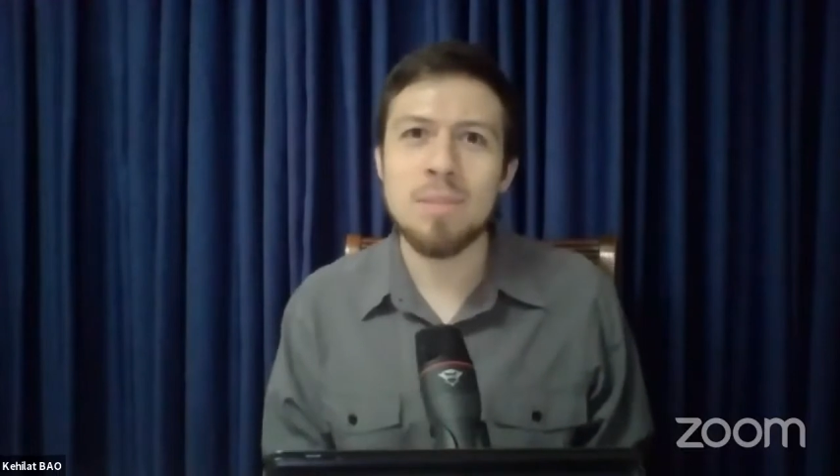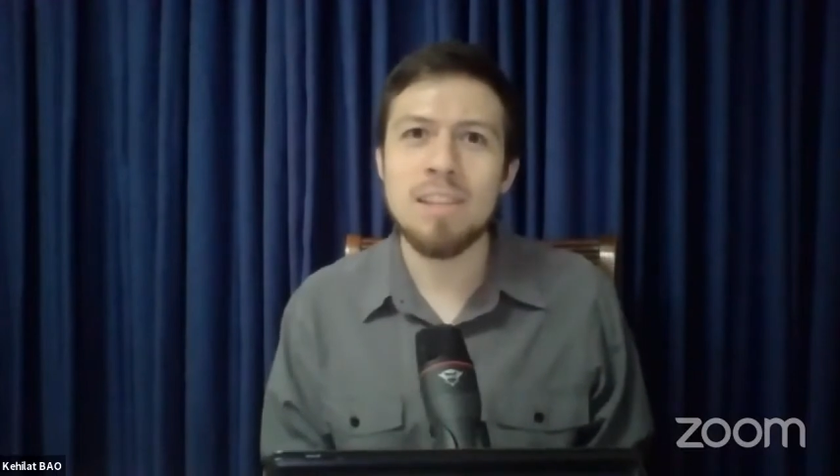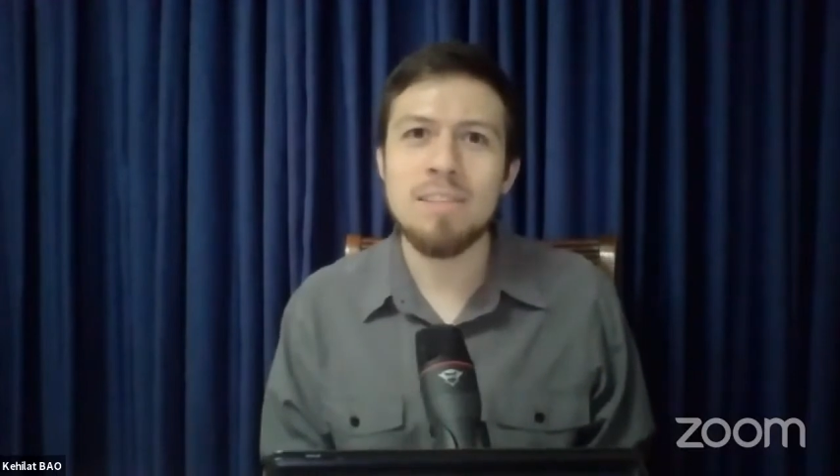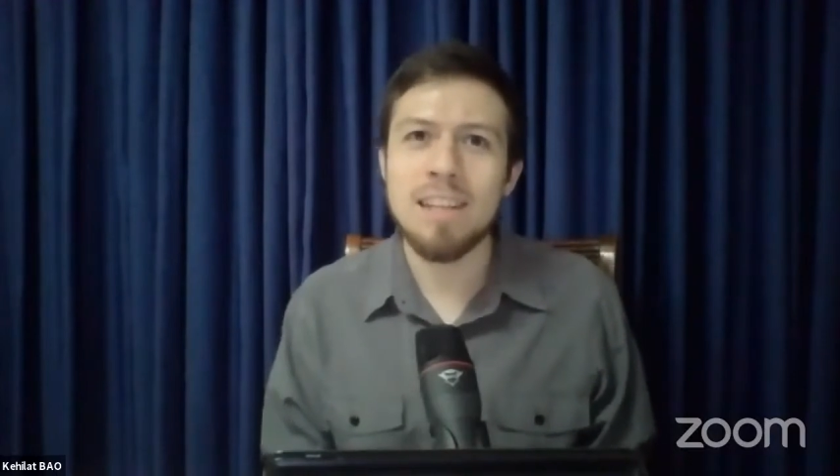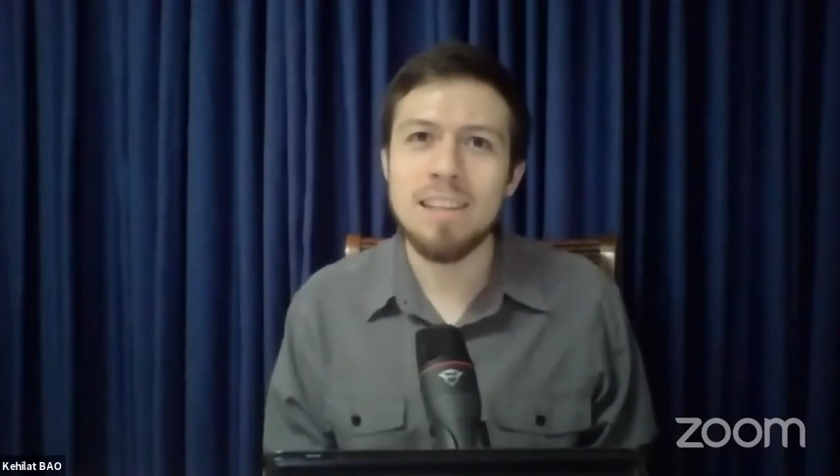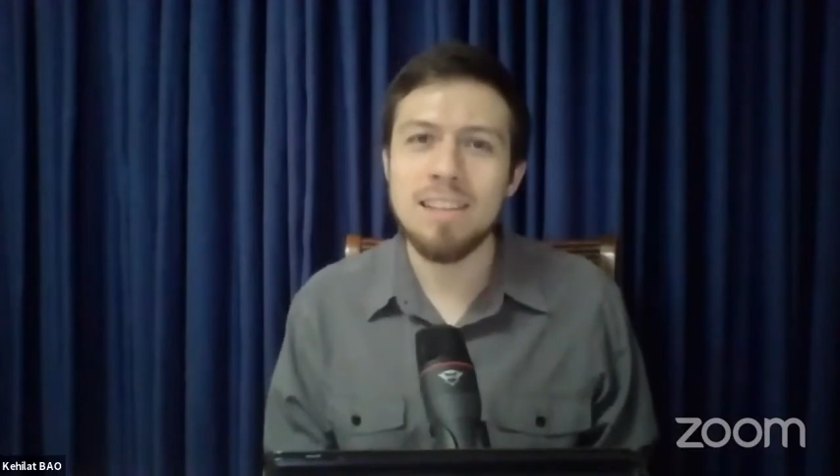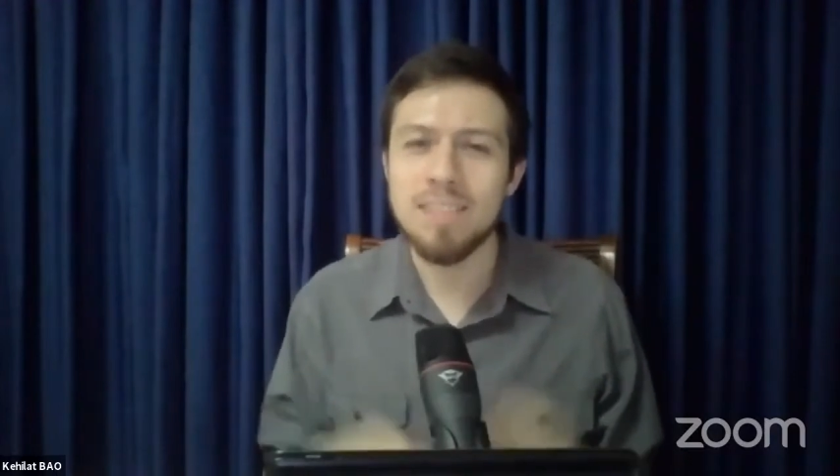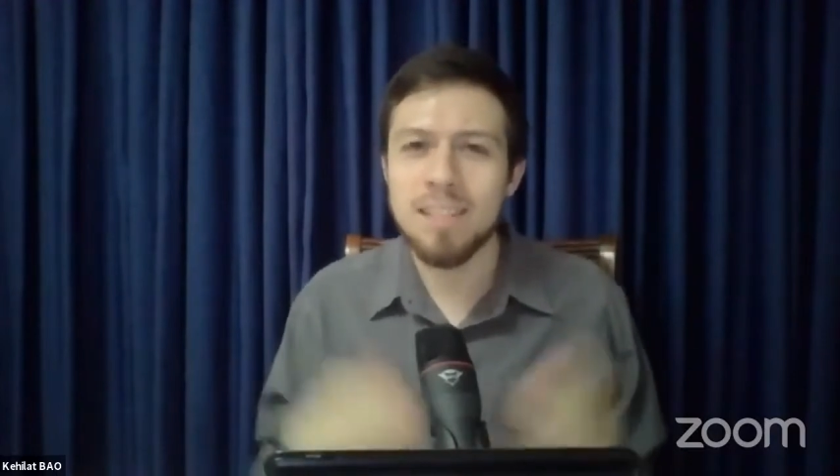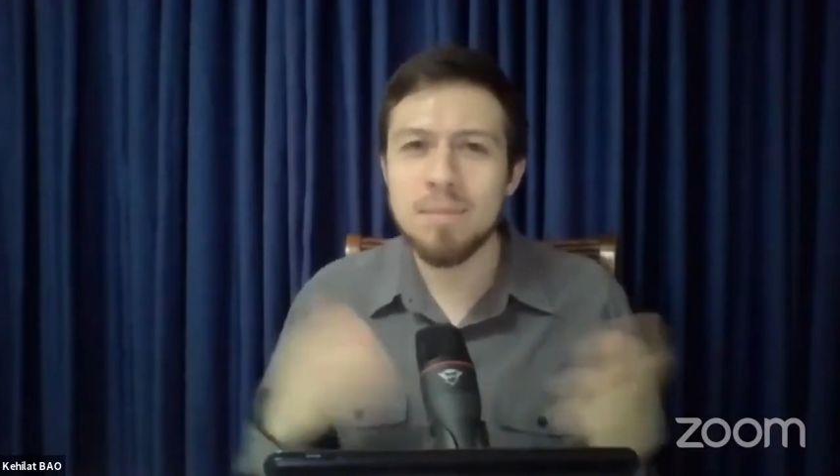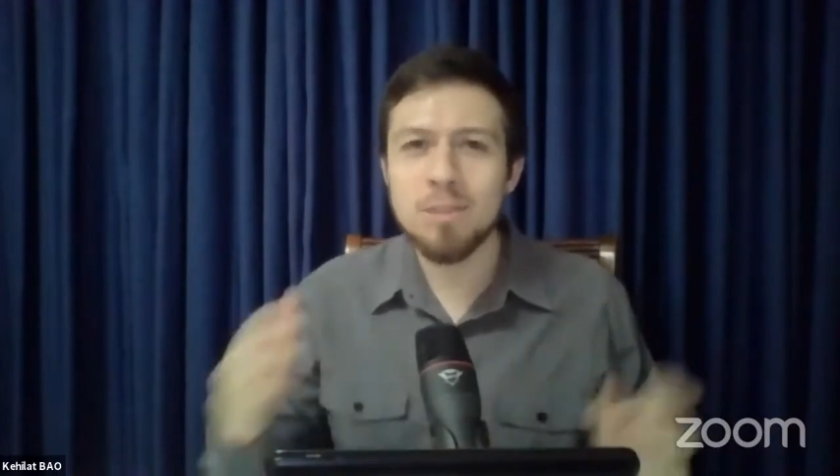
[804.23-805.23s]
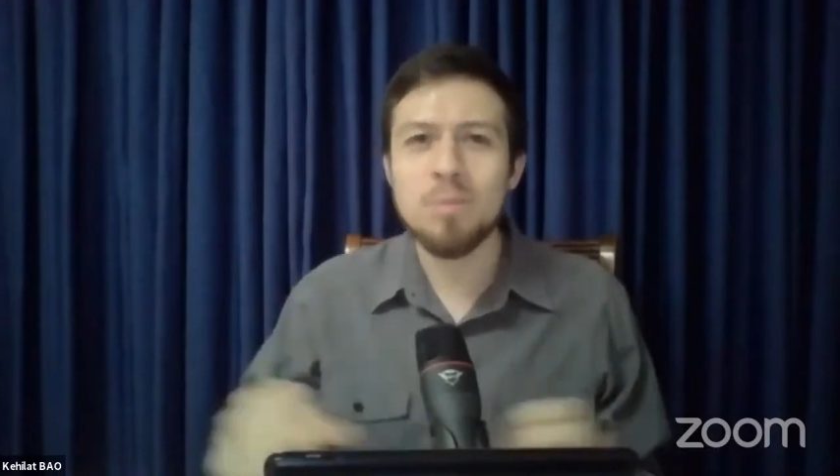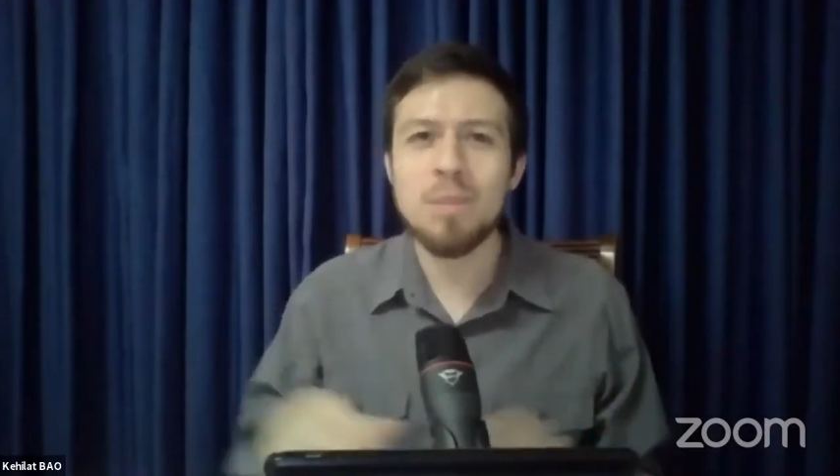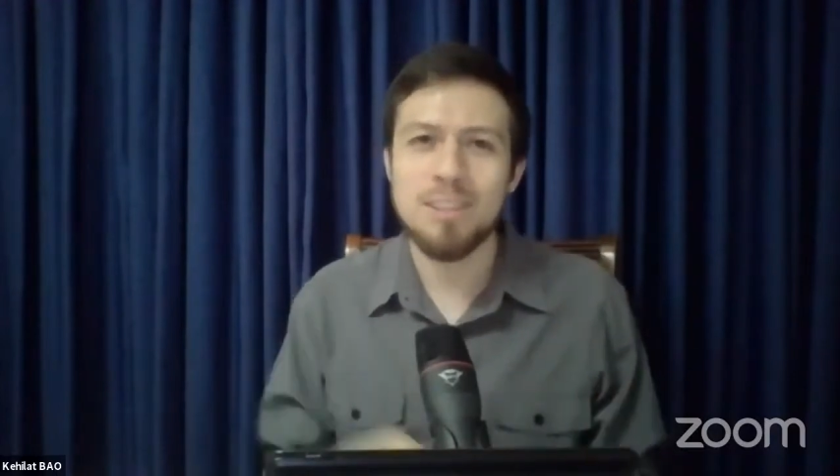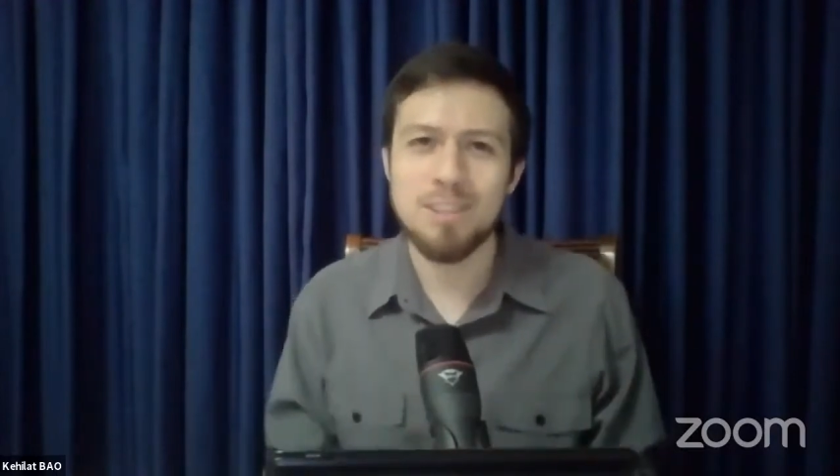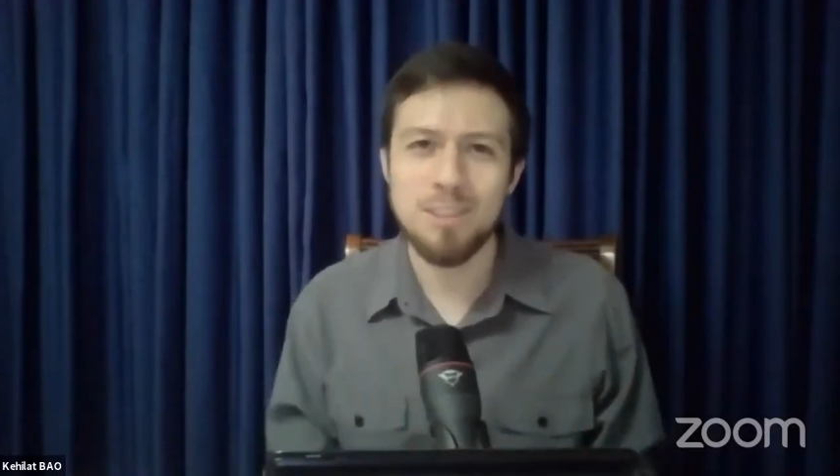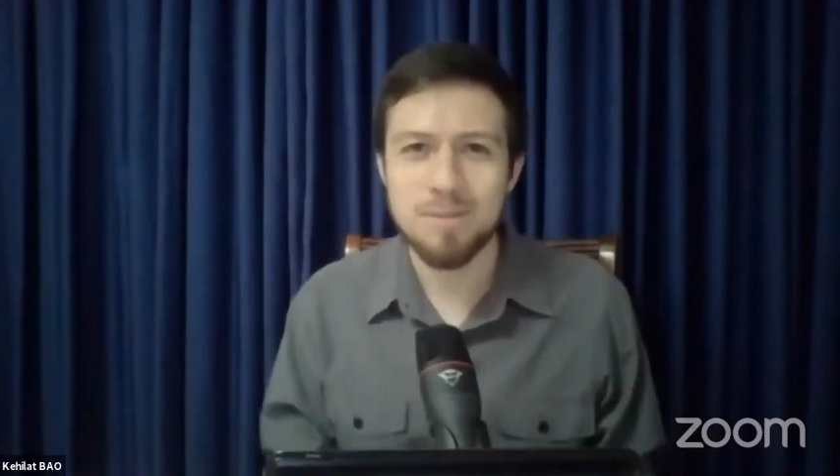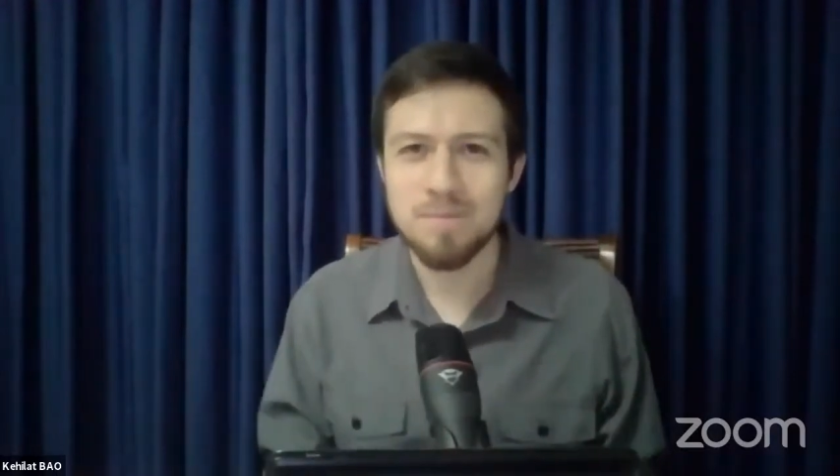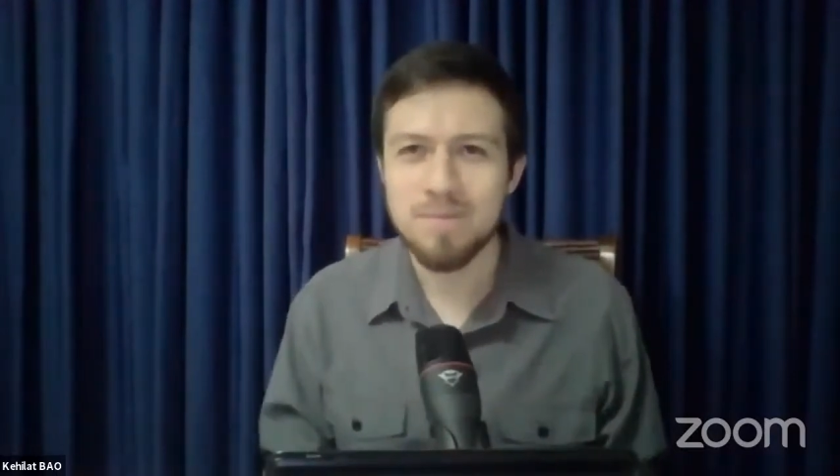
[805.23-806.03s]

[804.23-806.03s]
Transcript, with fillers: de balde? Dime tu precio.